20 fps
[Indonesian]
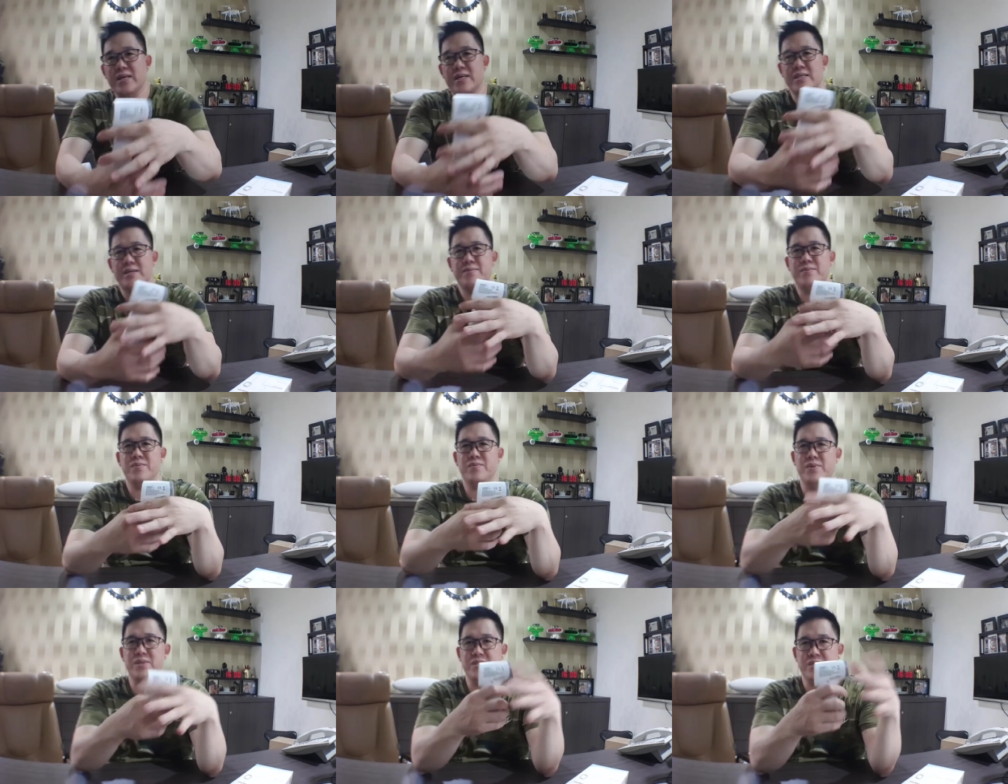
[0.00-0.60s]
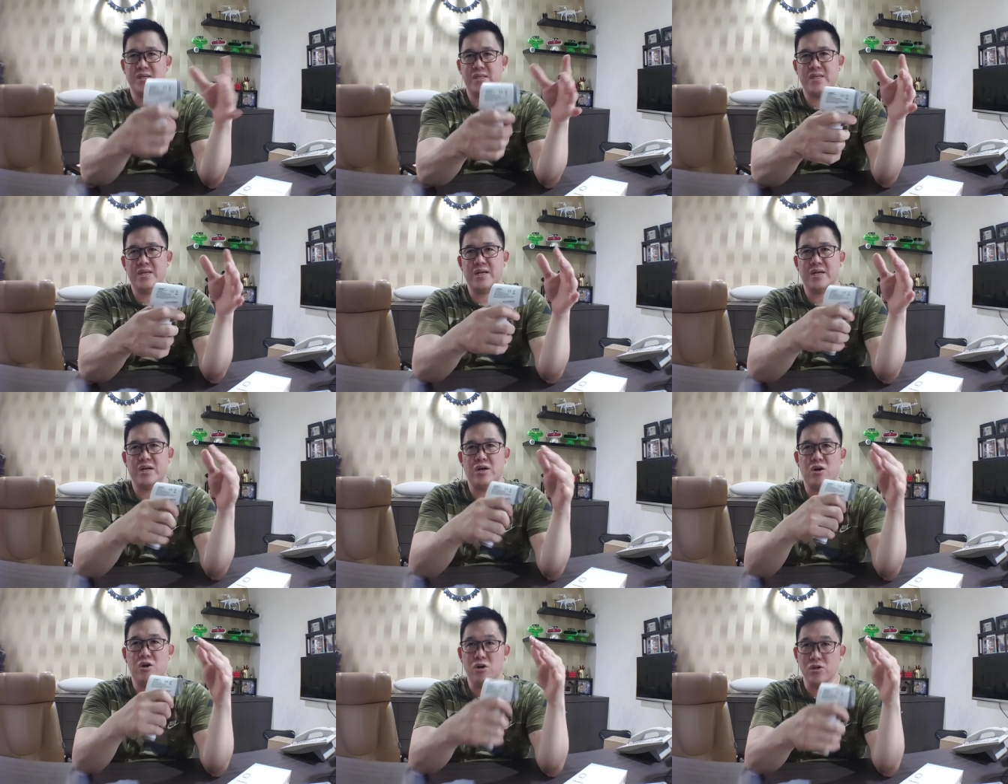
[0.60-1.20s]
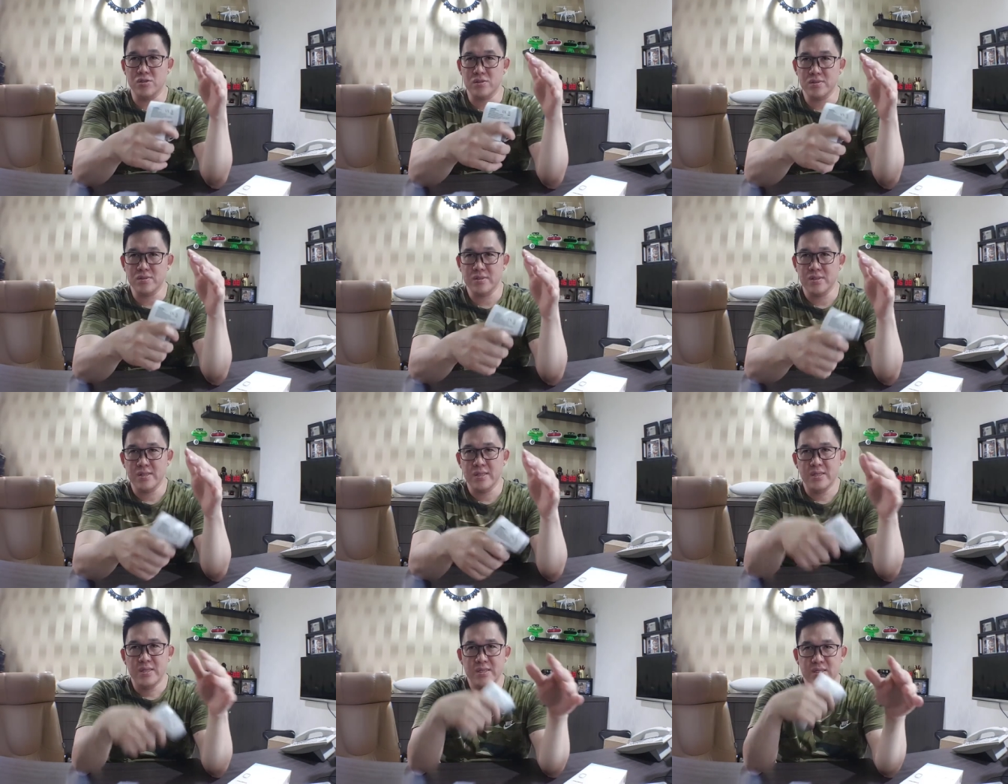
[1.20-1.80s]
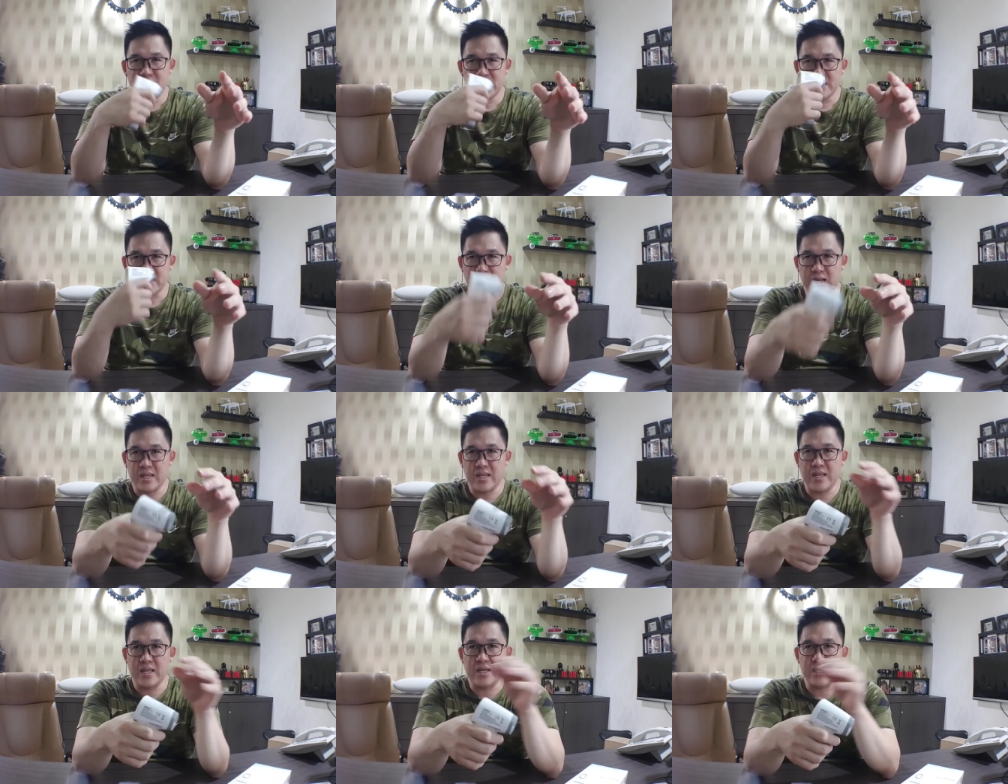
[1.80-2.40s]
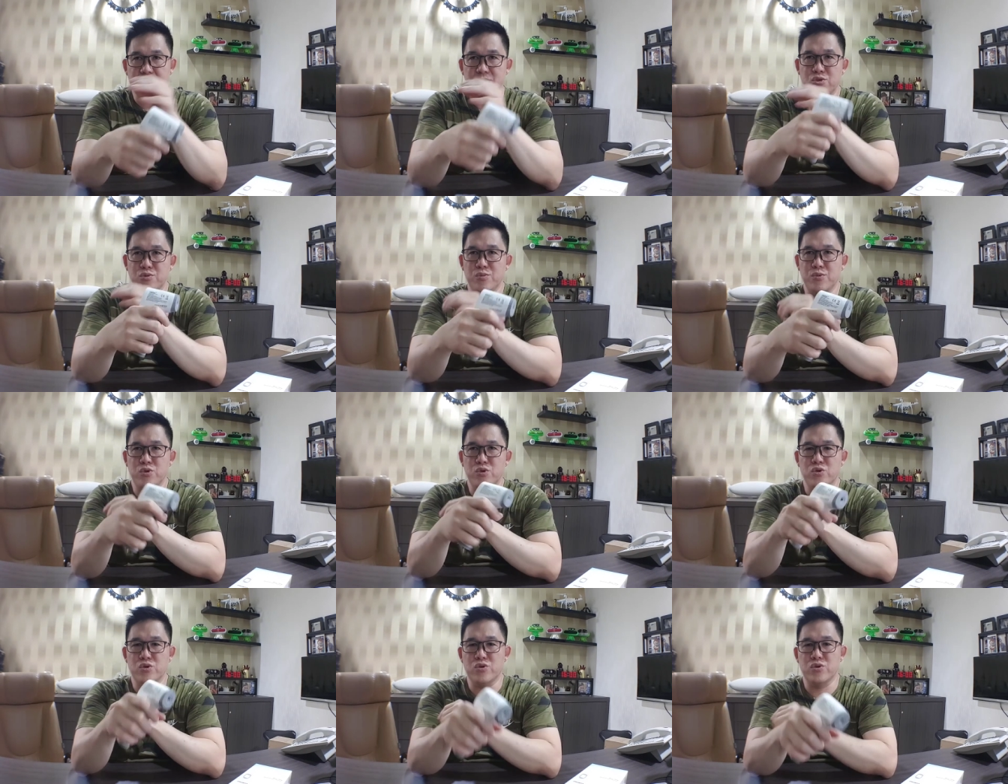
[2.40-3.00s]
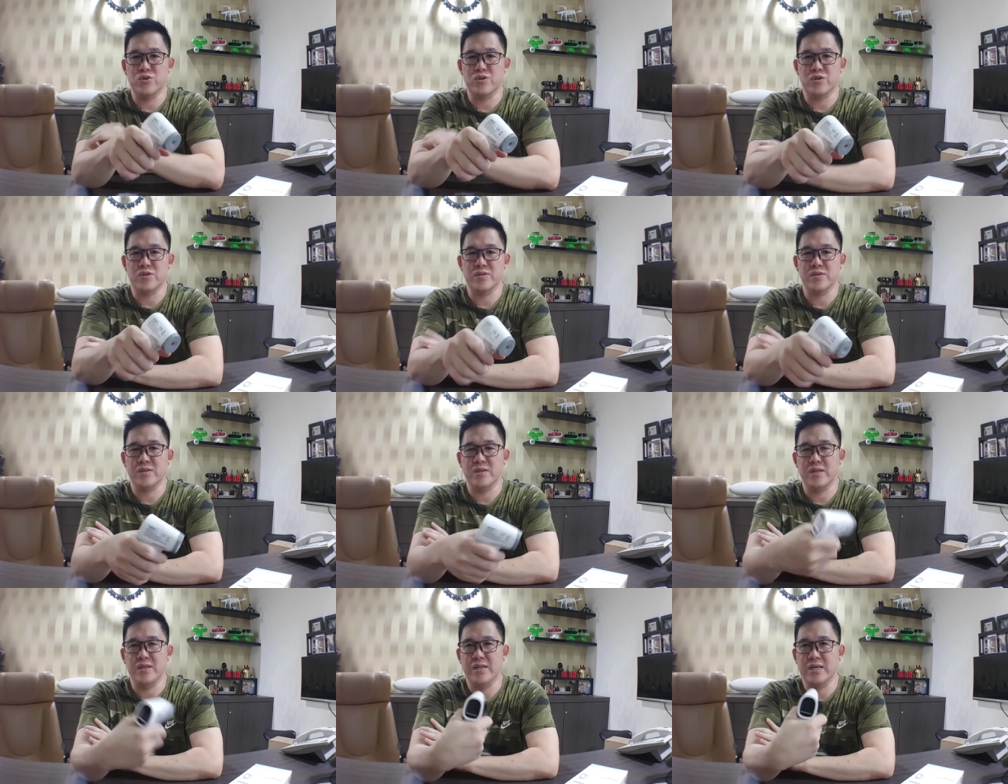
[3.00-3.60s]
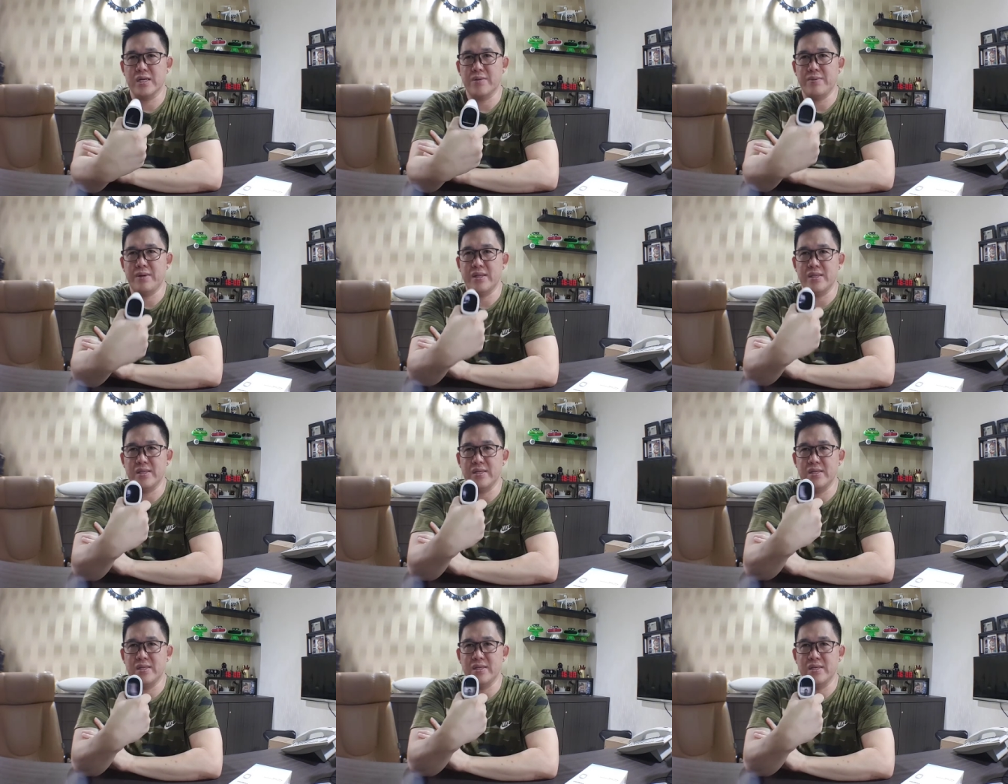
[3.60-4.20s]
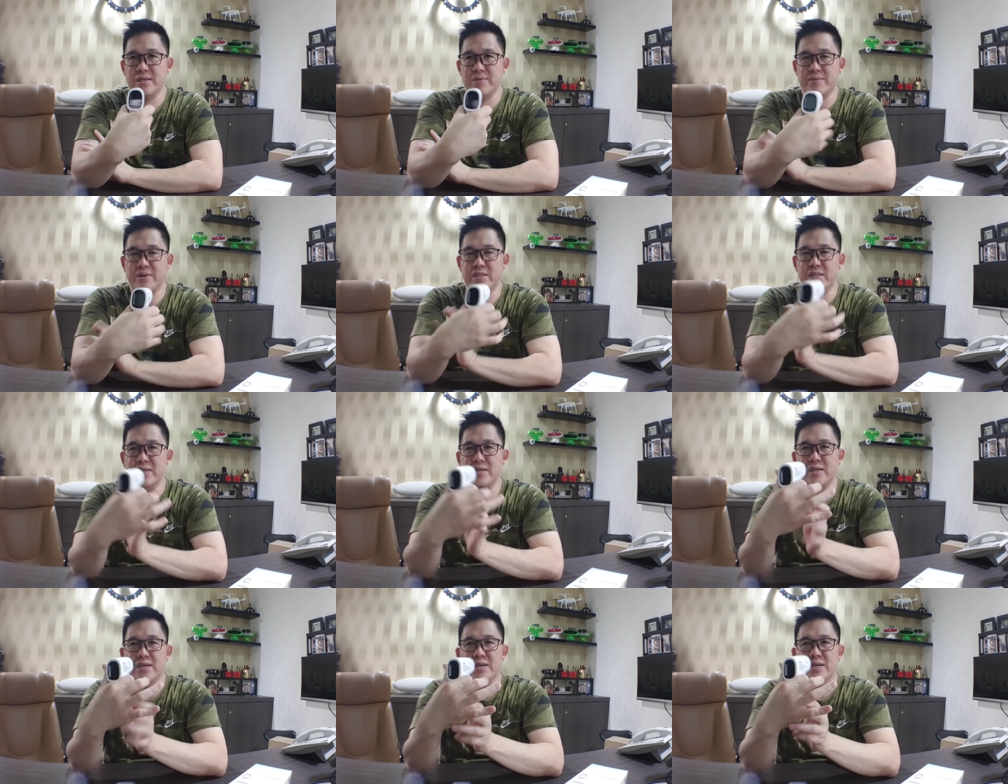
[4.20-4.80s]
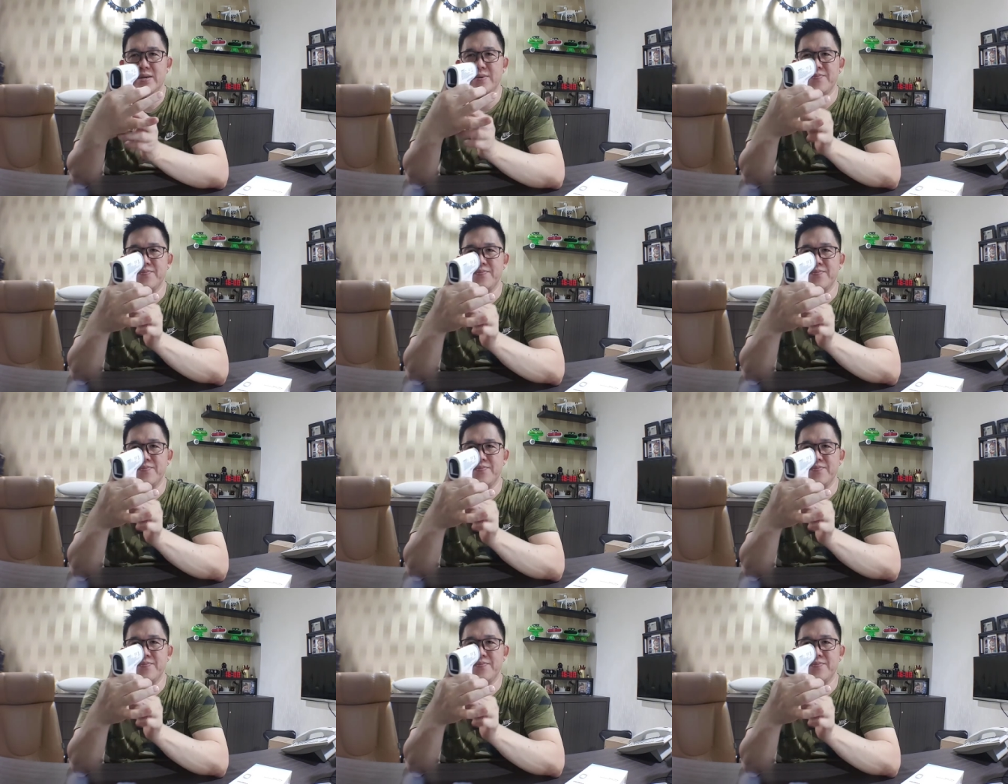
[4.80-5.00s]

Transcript: kita pencet dia akan on, sekali lagi untuk mengukur. Jadi ini kan mati nih, mati ya.